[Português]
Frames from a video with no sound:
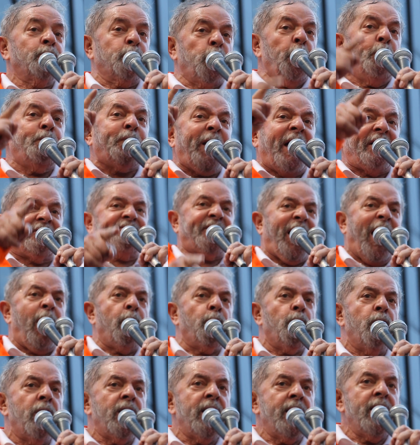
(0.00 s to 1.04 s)
do
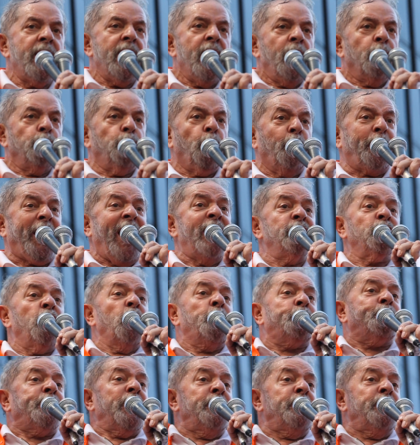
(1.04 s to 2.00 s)
pré-sal do que nos